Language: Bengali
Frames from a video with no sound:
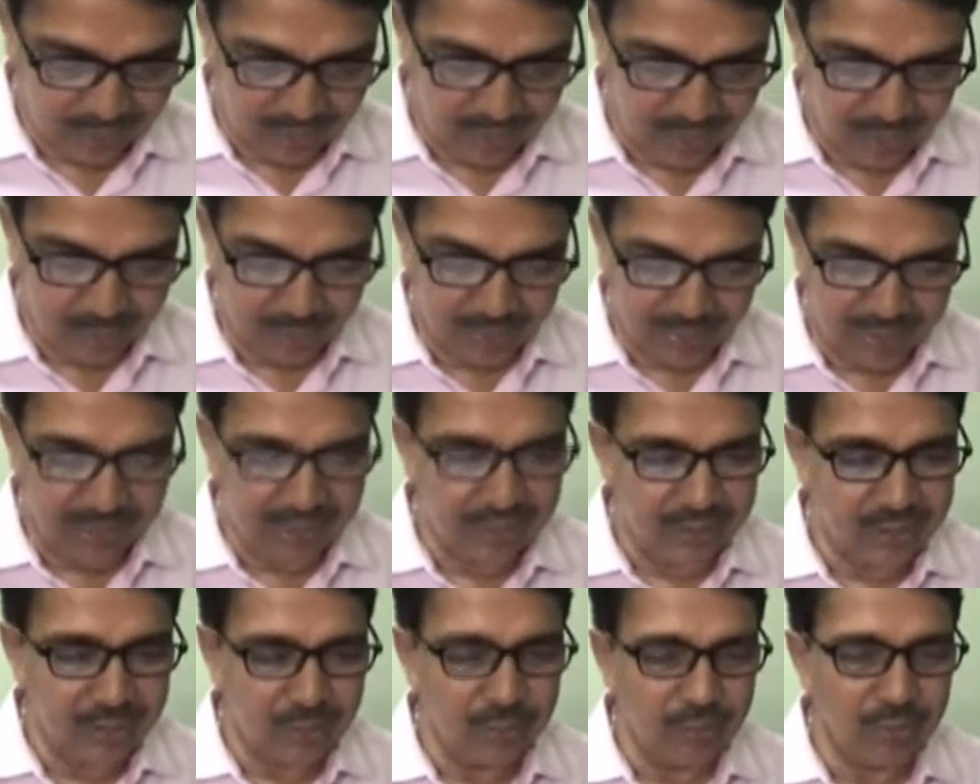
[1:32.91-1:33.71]
আমার
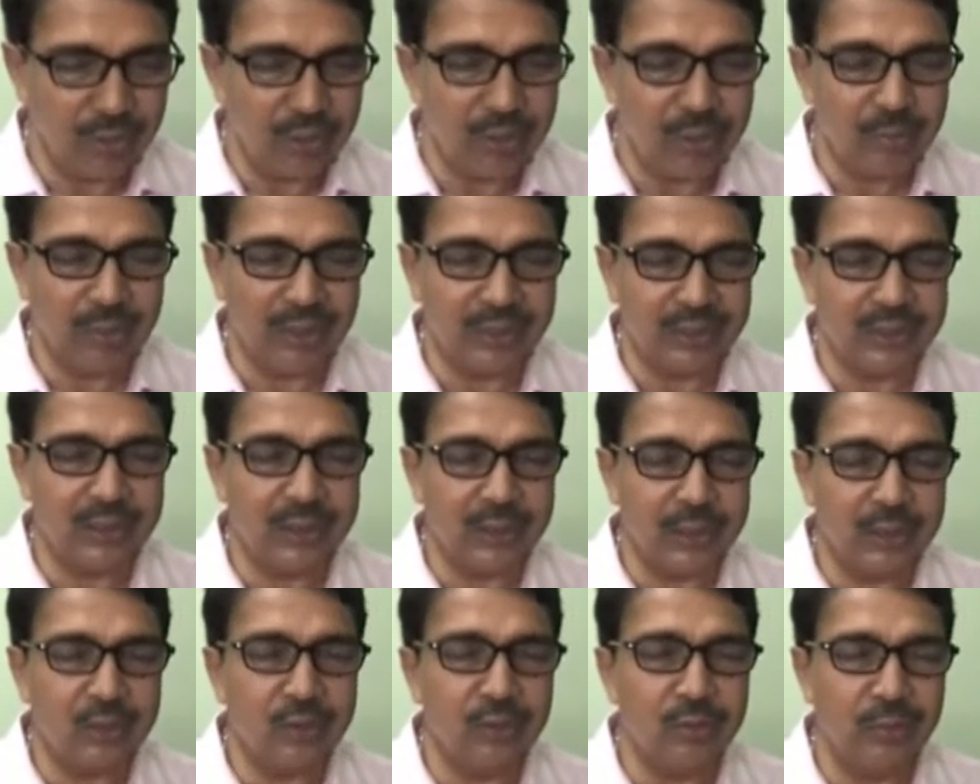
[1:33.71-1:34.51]
নিজের মনে হয় বাচ্চাটা
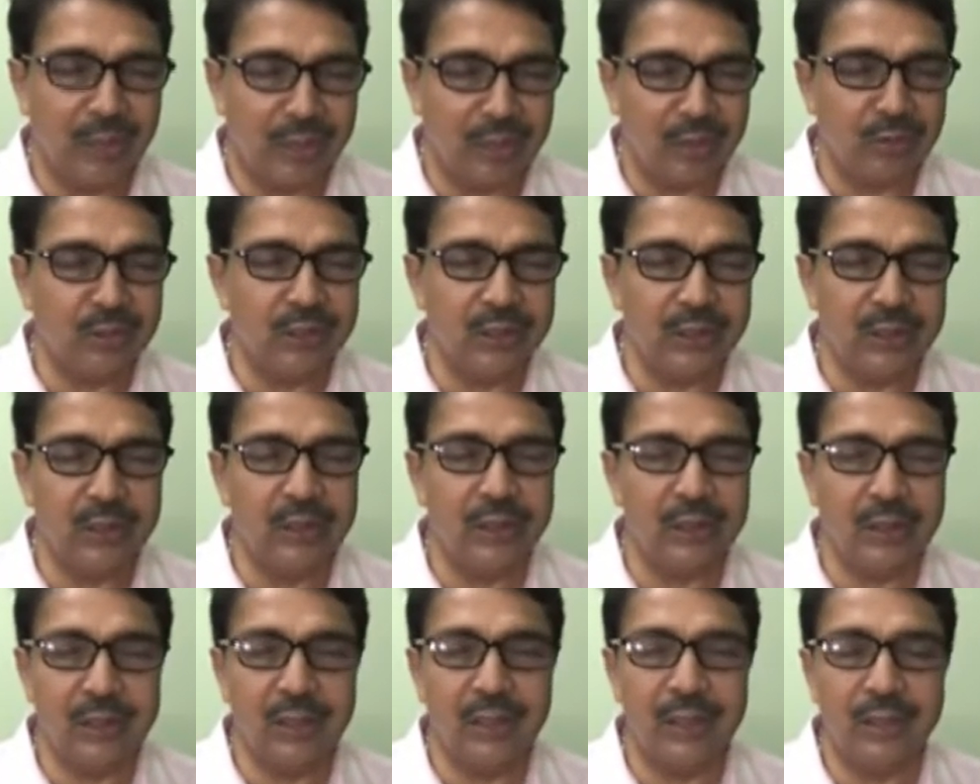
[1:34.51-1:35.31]
একটু মানসিক দিক
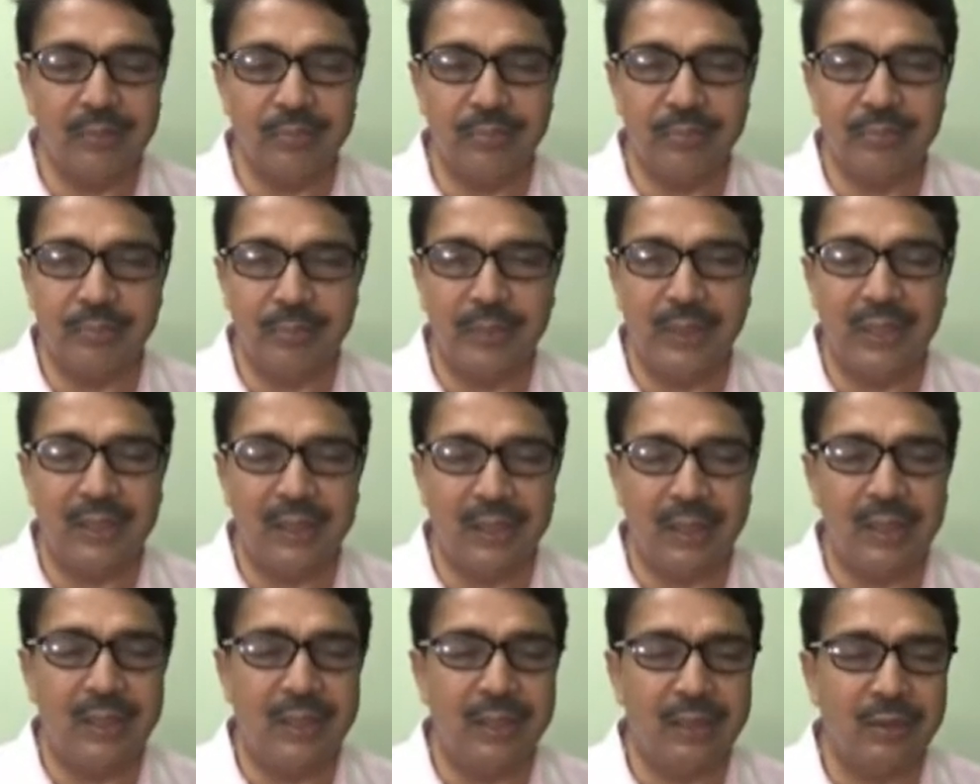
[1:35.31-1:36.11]
থেকে
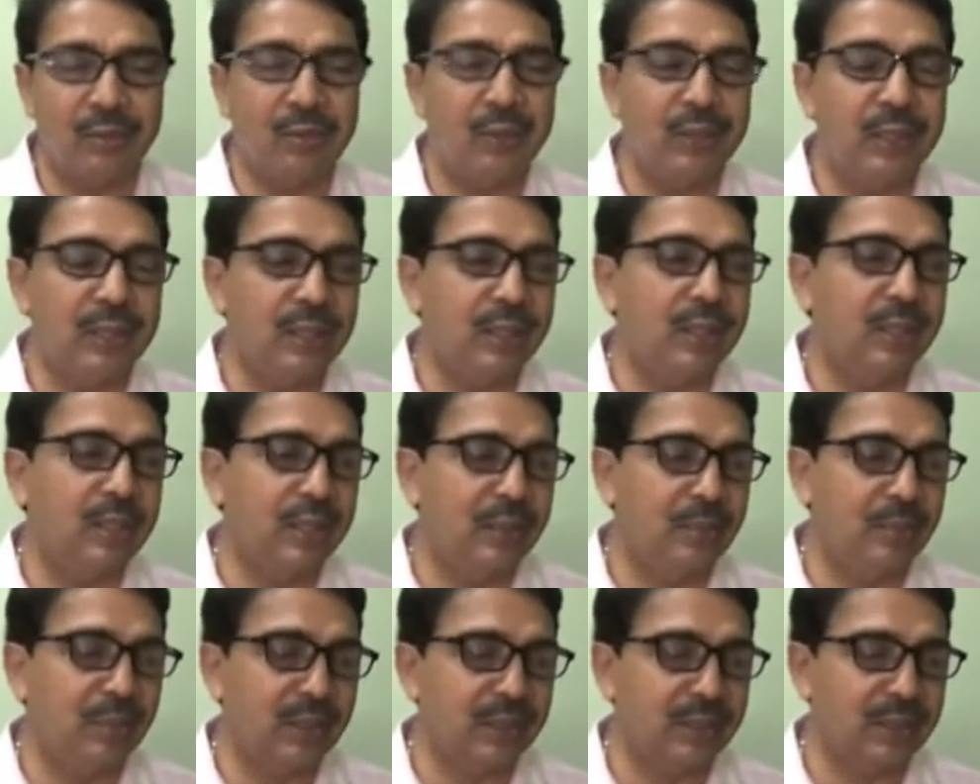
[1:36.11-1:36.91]
মেন্টালি একটু রিটায়ার্ডেড
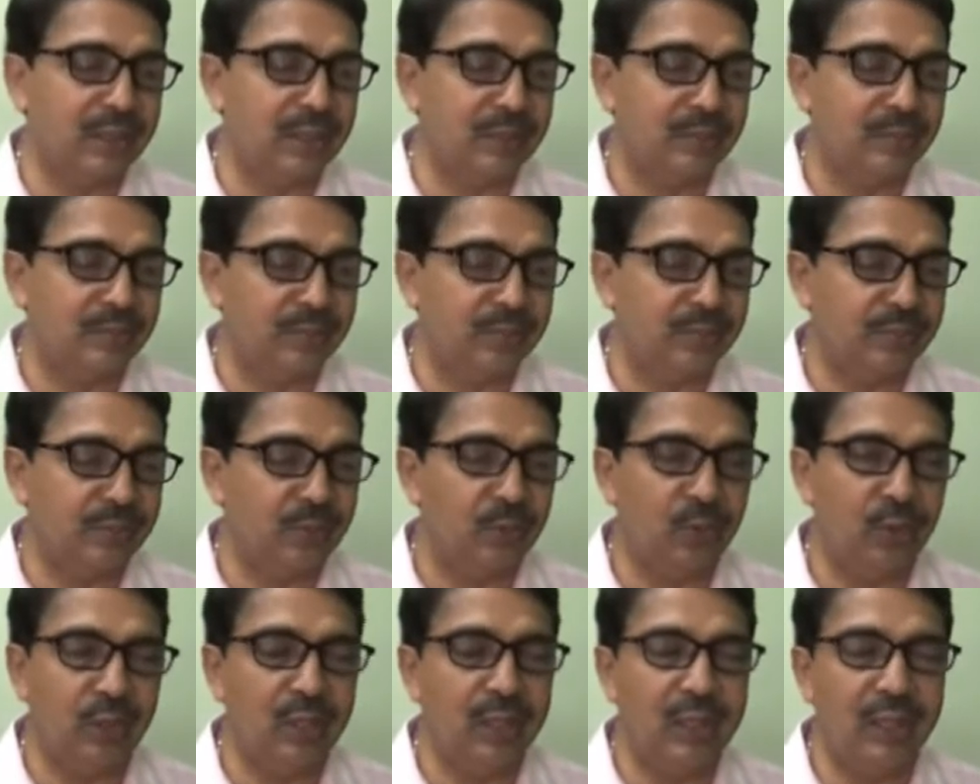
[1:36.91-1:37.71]
বাচ্চা
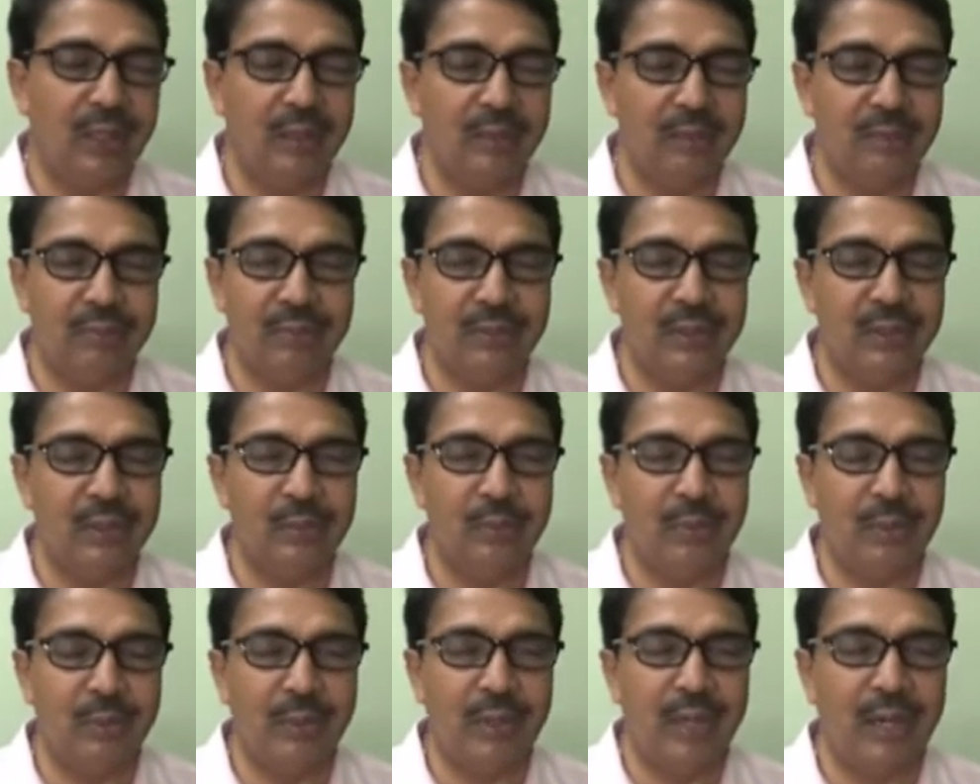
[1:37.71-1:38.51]
নইলে
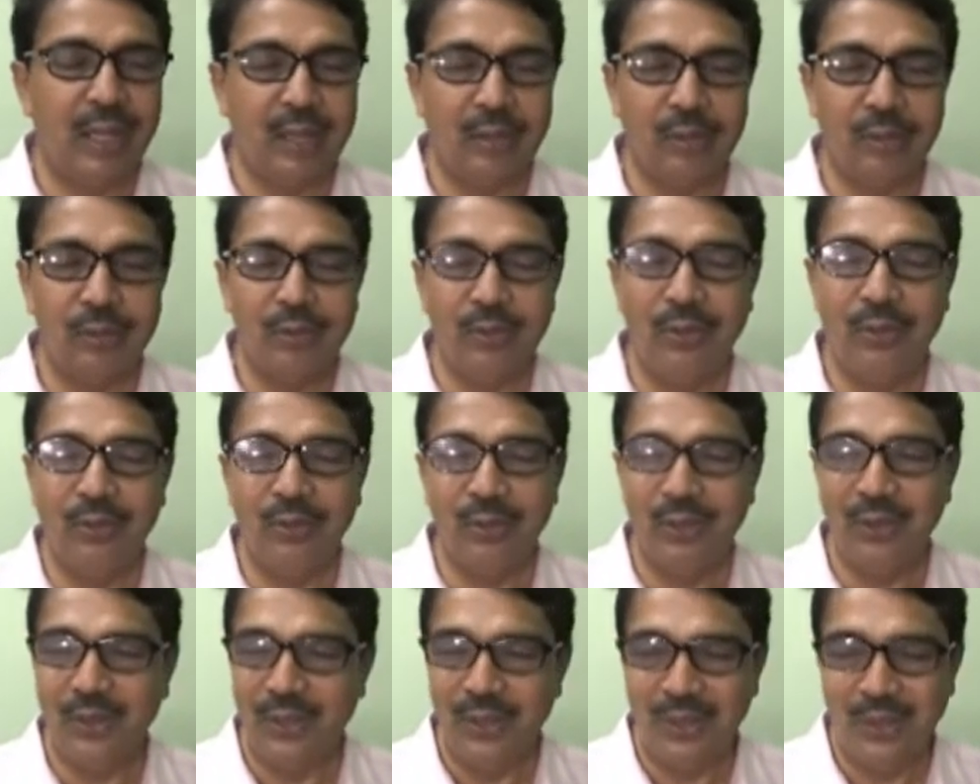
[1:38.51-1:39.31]
এরকমভাবে আর এতগুলো
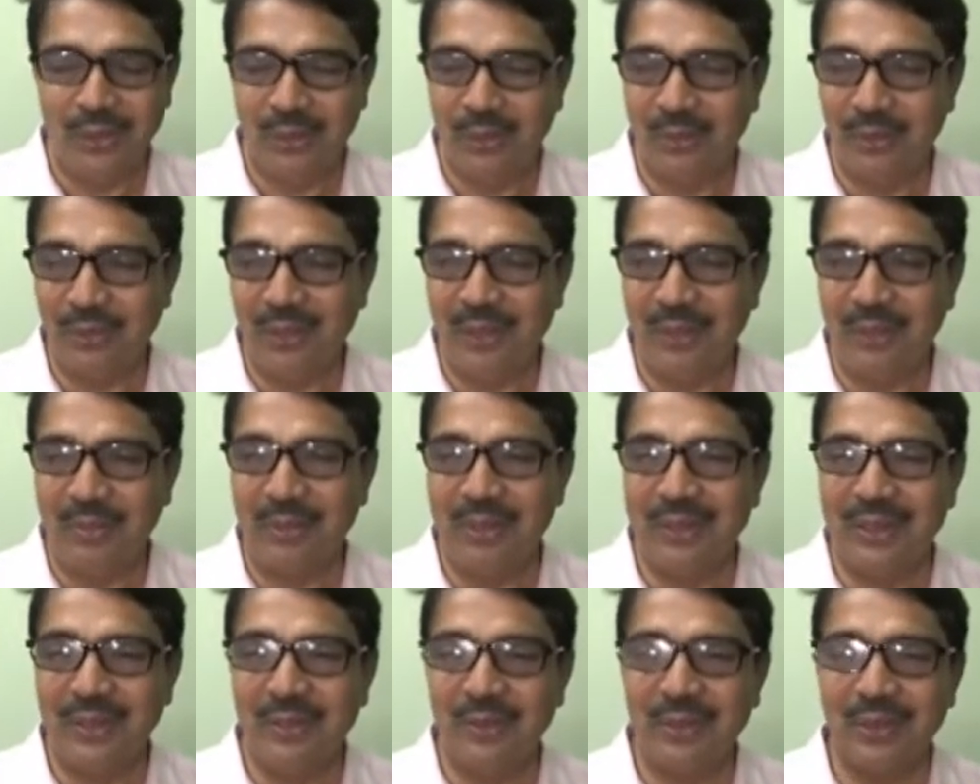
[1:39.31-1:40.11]
ফুলে
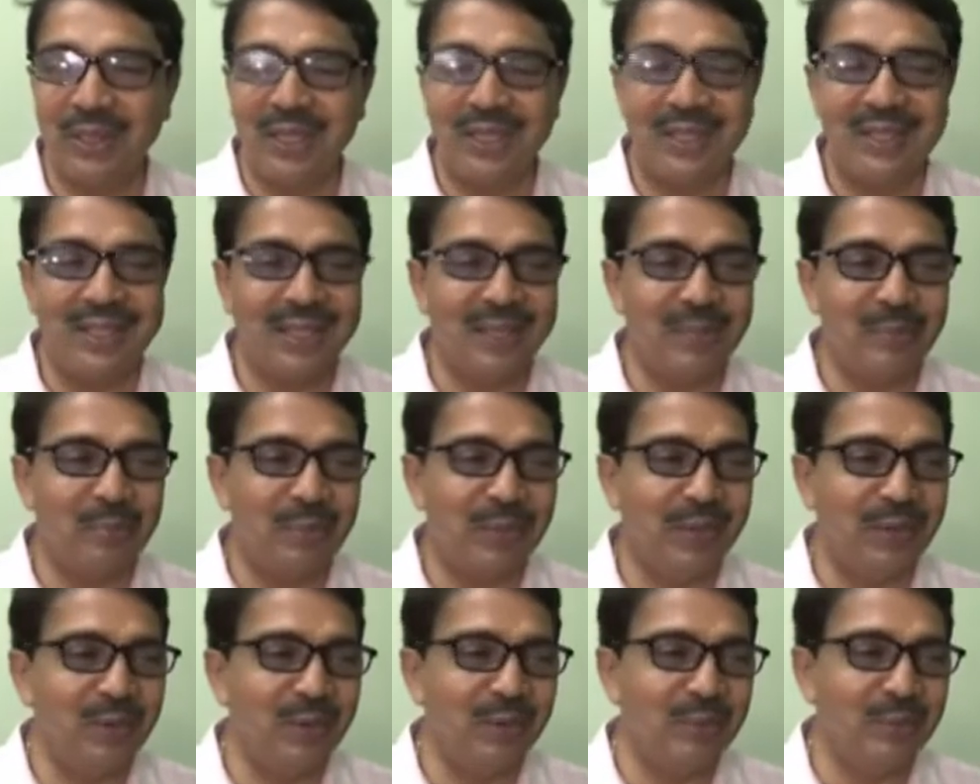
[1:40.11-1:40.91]
পেয়েছি কোথায় থেকে
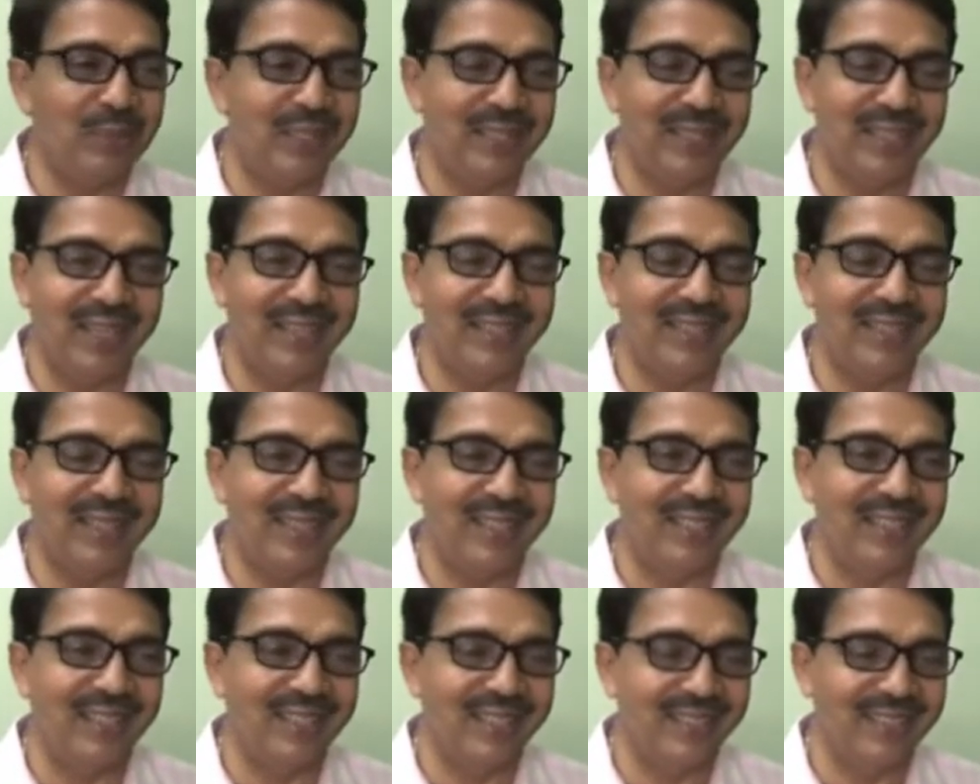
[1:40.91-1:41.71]
পেলো আমি আর জানি
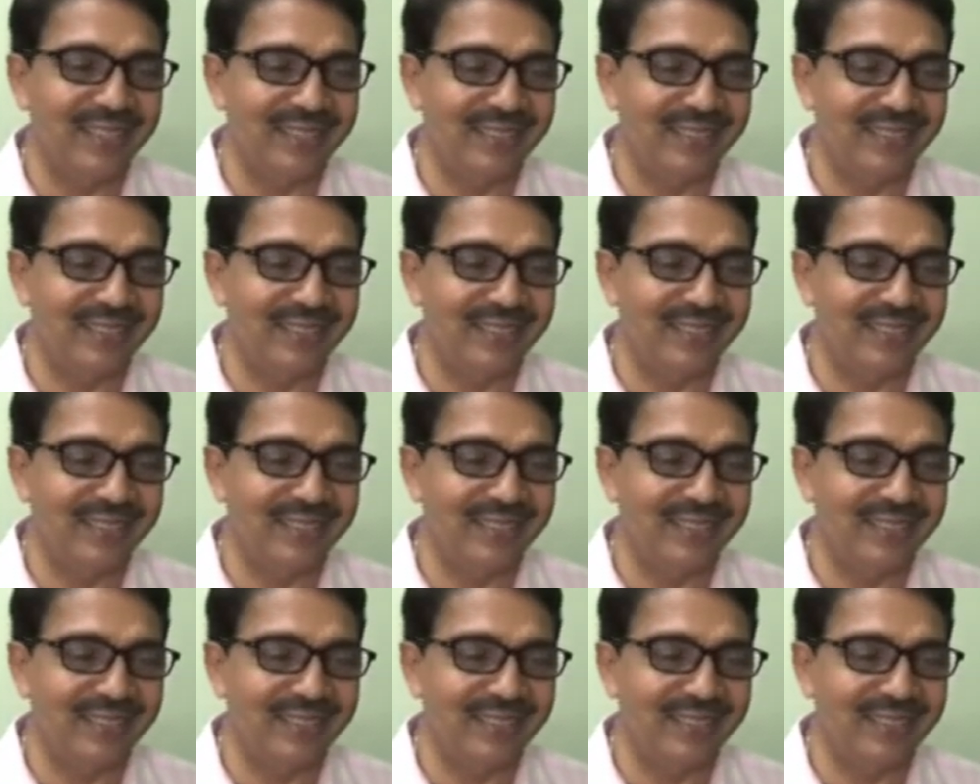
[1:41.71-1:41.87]
না